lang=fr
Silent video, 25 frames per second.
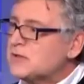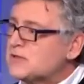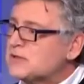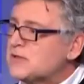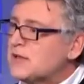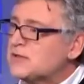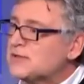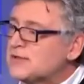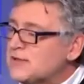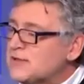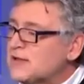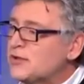
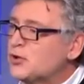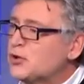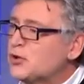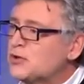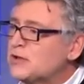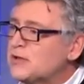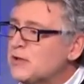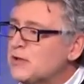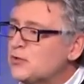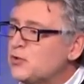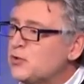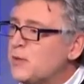c'était le
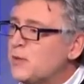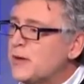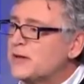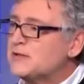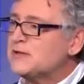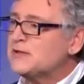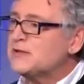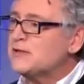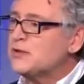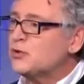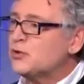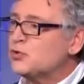candidat du
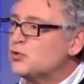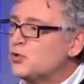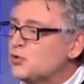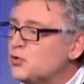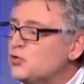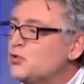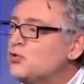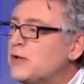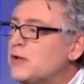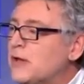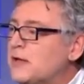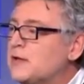président, donc
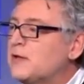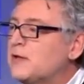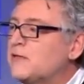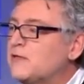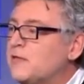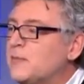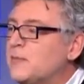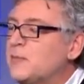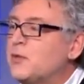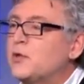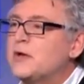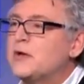tout a été
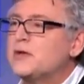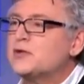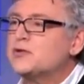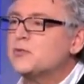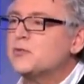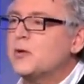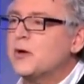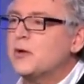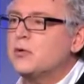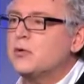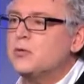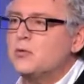fait pour qu'il
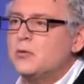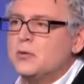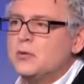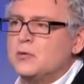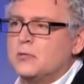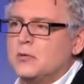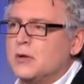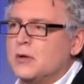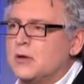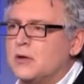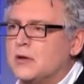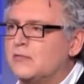soit élu,
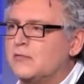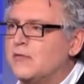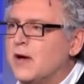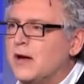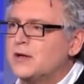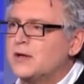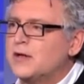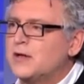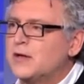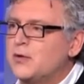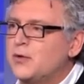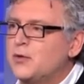et il va
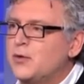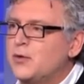être élu.